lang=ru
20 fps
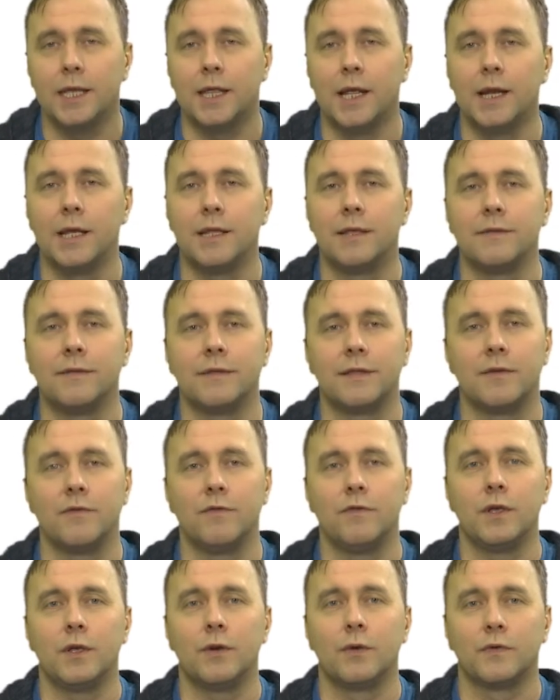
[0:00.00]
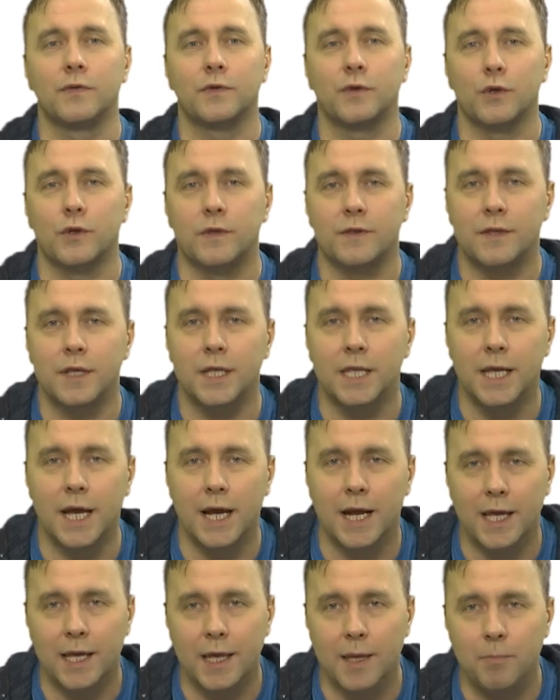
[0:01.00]
делитесь этим видео в
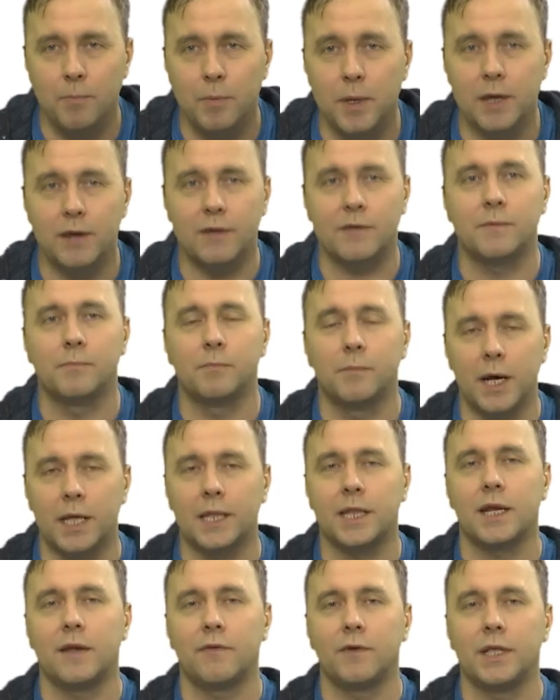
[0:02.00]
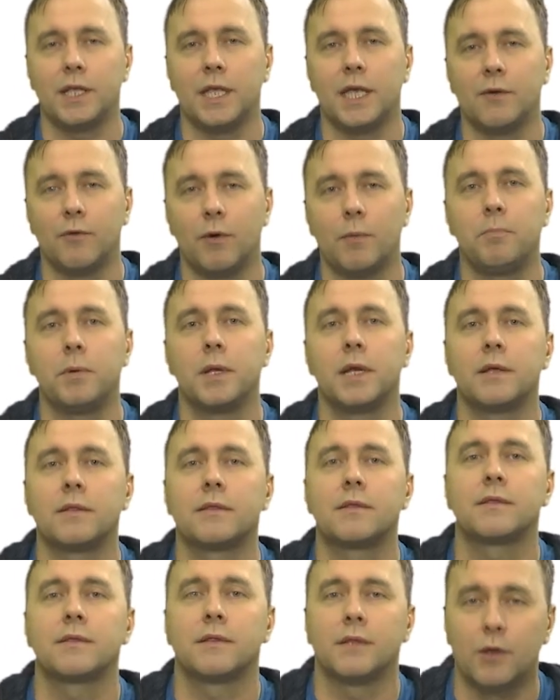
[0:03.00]
соцсетях и пересматривайте его перед
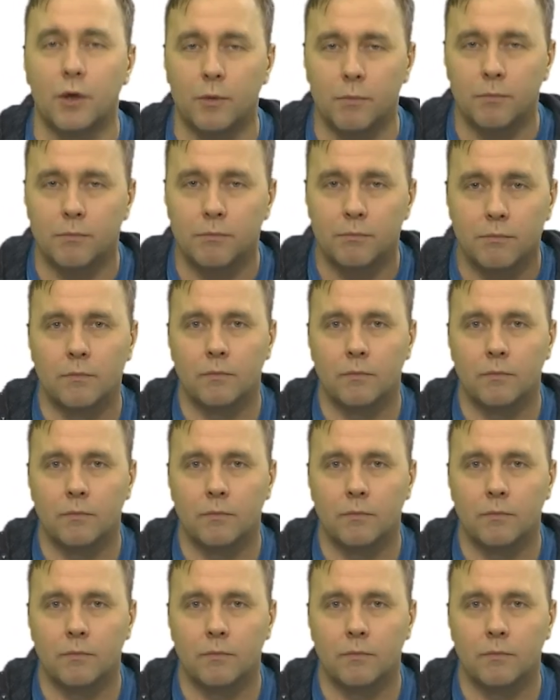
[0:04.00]
сном.